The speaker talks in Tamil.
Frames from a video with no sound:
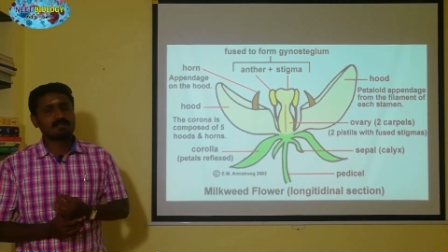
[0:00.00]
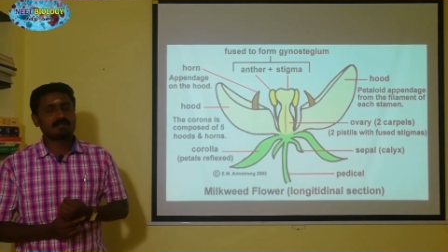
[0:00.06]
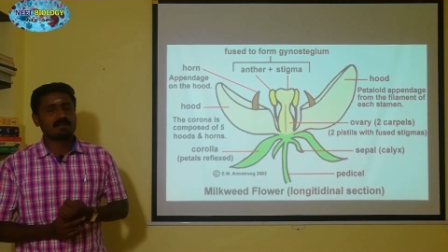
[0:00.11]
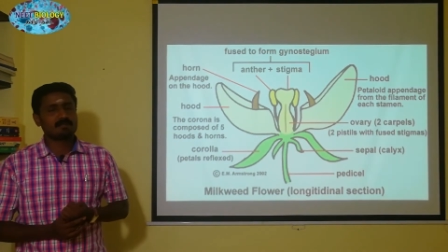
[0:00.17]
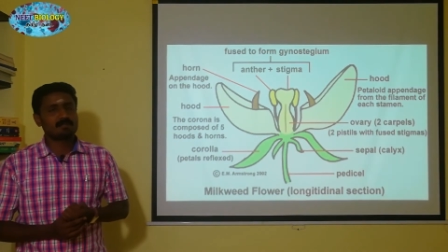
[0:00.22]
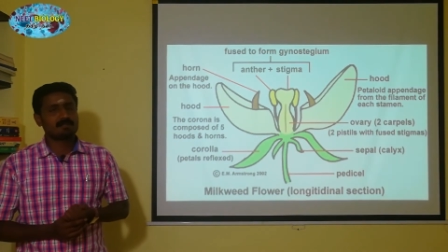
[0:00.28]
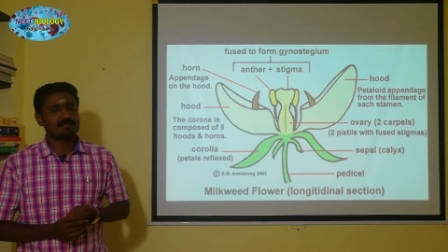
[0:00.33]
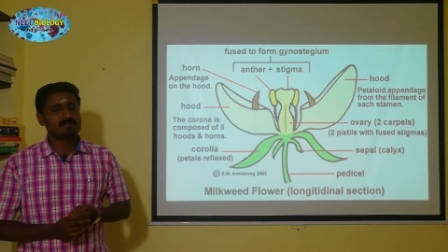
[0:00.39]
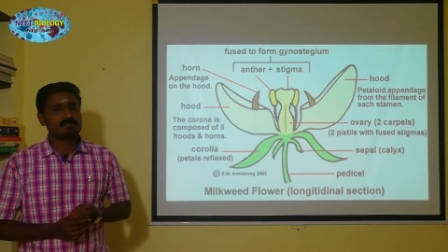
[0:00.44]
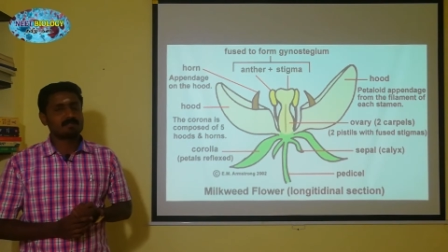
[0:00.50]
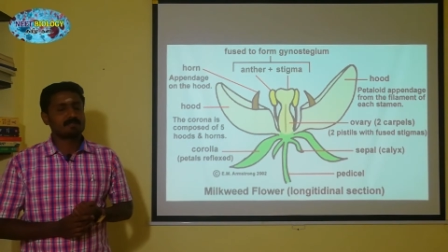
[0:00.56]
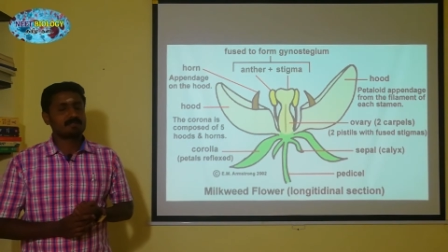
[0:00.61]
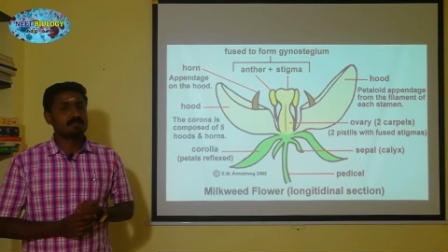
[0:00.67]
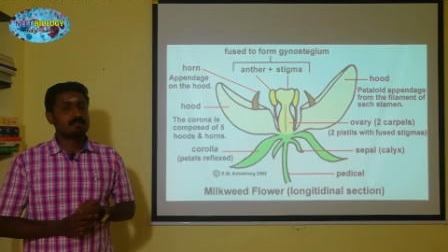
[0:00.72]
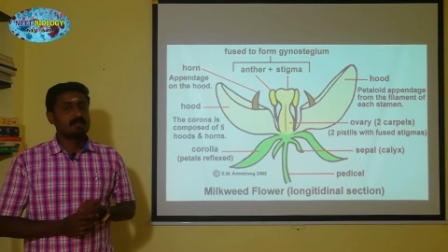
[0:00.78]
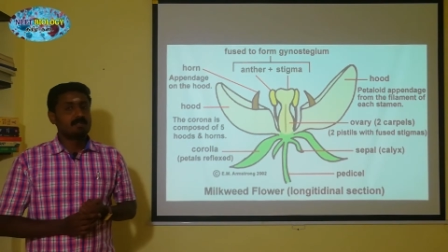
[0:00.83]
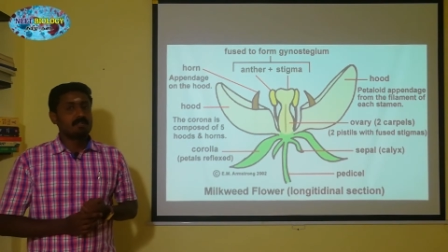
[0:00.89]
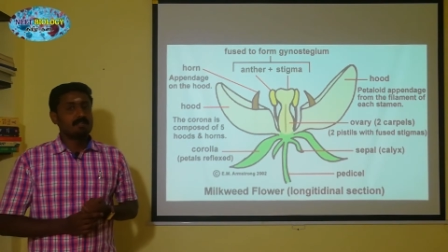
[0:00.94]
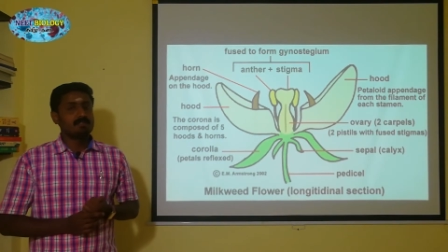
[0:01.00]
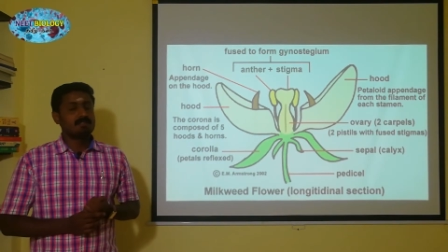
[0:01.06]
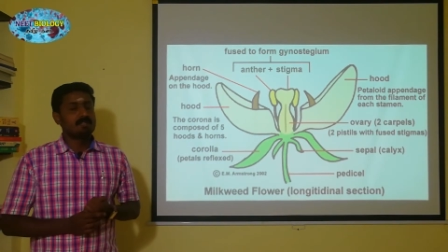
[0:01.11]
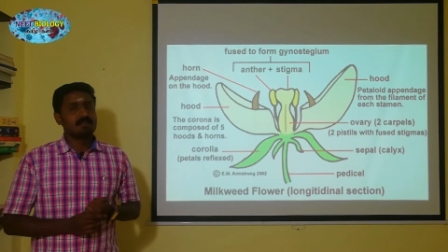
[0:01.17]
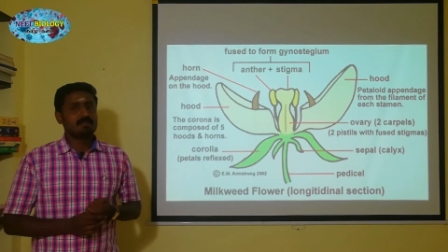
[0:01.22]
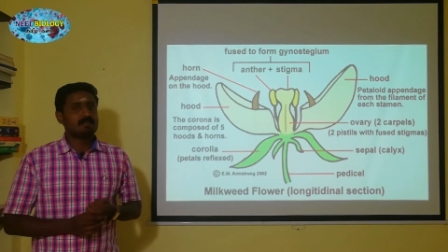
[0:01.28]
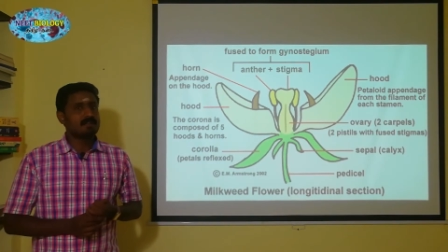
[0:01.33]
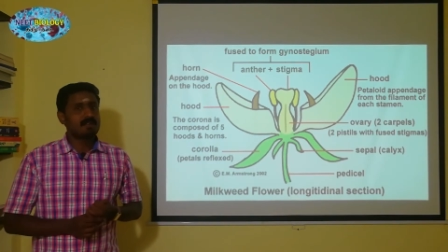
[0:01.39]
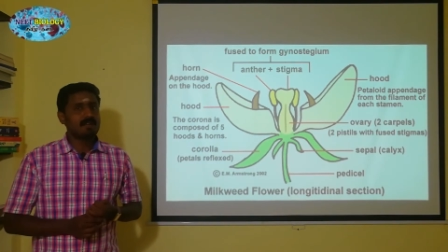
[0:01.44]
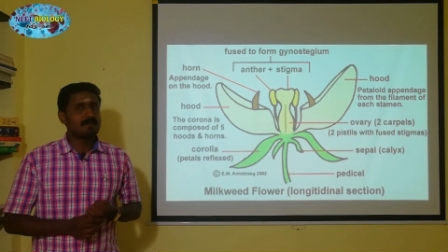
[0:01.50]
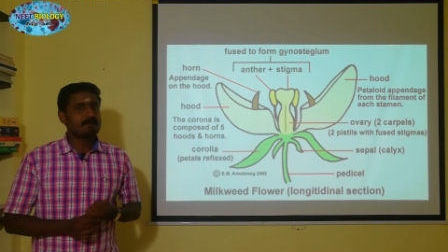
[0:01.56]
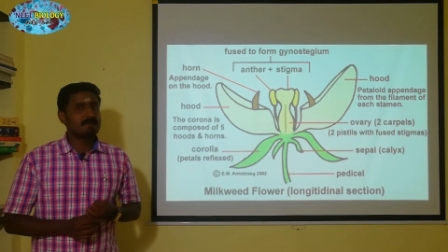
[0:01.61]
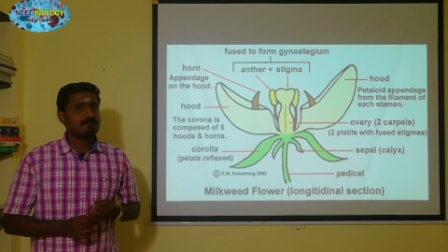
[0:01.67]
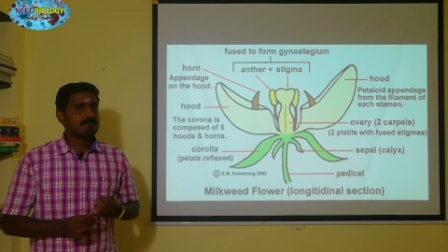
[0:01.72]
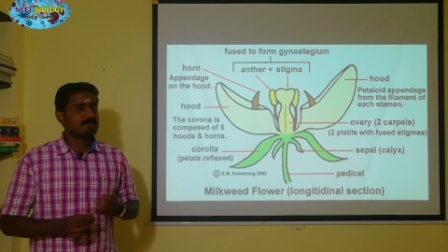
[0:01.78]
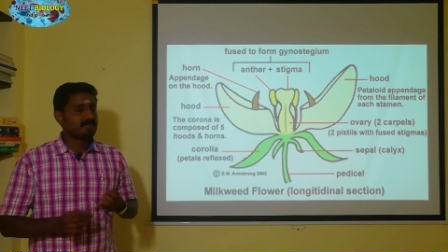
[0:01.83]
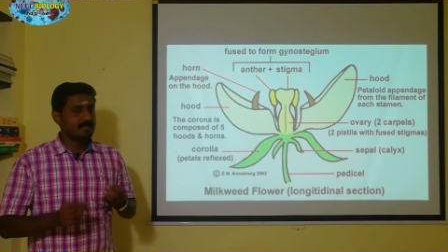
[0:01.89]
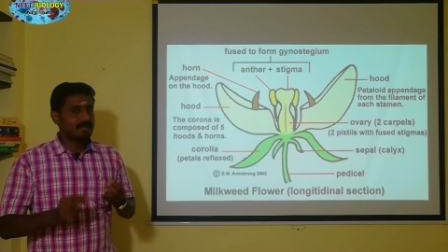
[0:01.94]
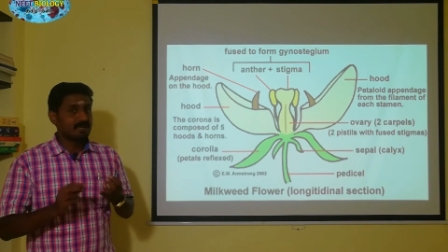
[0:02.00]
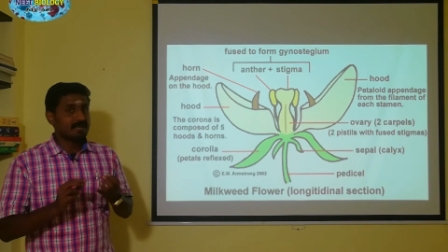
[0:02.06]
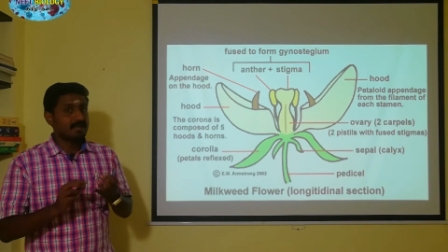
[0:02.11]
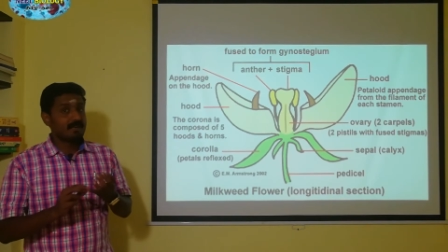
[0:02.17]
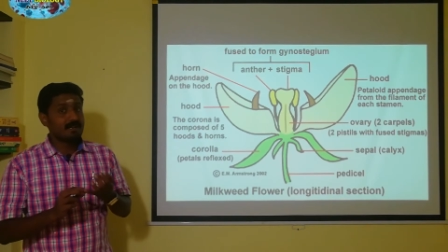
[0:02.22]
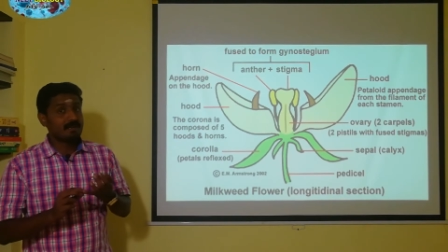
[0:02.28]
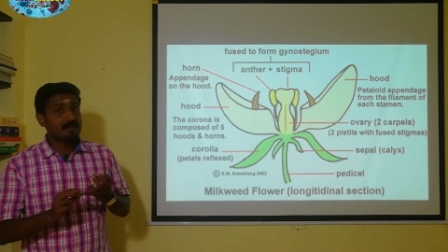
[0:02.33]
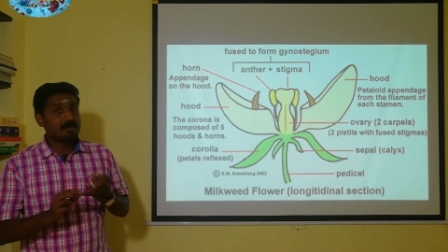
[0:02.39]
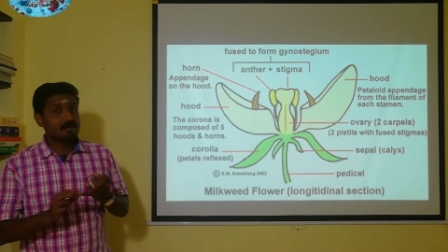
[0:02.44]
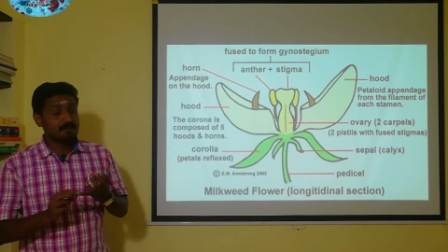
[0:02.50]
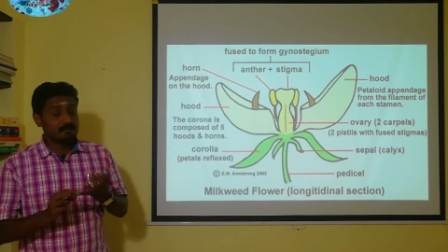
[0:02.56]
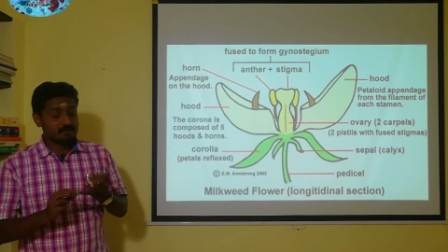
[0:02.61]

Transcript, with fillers: நமக்கு தெரியும் இல்லையா என்னென்னலாம்